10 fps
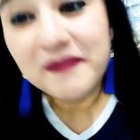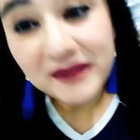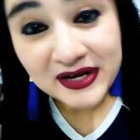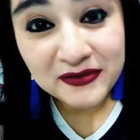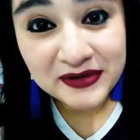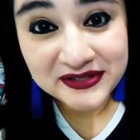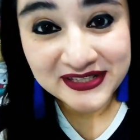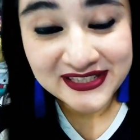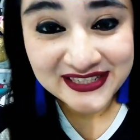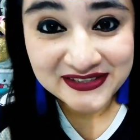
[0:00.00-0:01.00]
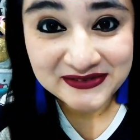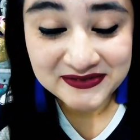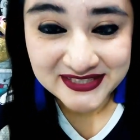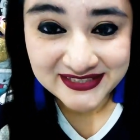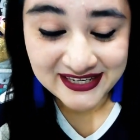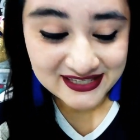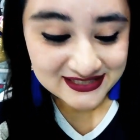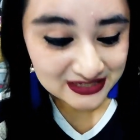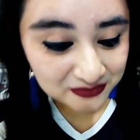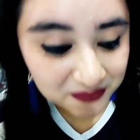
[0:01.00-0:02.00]
Pero bueno, el día de hoy vamos a
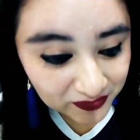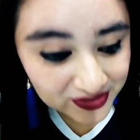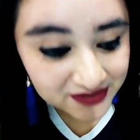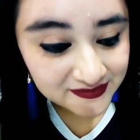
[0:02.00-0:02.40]
traerles algo muy